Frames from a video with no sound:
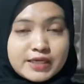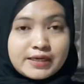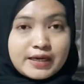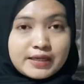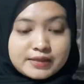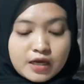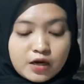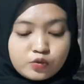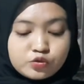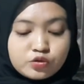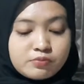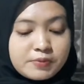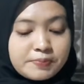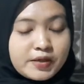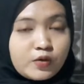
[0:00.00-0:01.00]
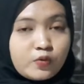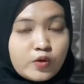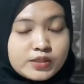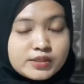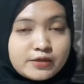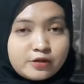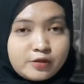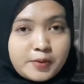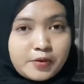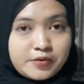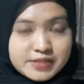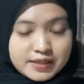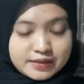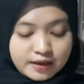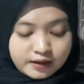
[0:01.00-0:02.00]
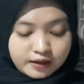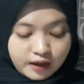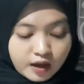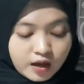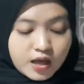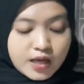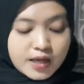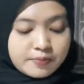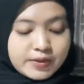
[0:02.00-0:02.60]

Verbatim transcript: memutuskan Qatar untuk memperkuat sektor pariwisatanya